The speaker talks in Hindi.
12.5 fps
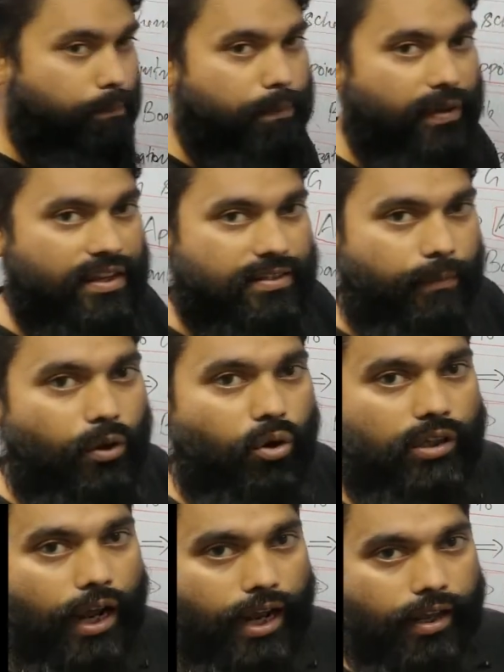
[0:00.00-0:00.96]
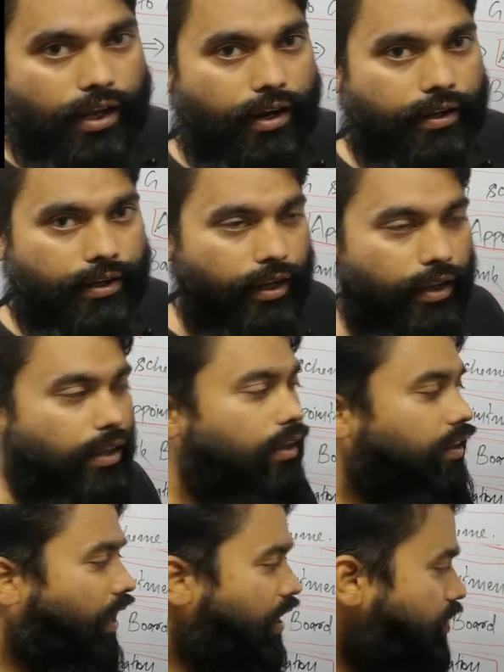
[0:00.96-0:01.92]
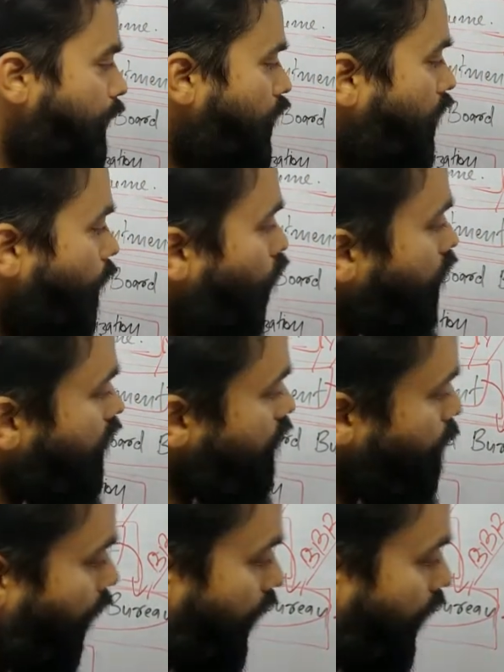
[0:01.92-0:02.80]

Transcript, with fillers: पीएसबी को टैकल करेगी ये सब चीज़ हम लोग इसमें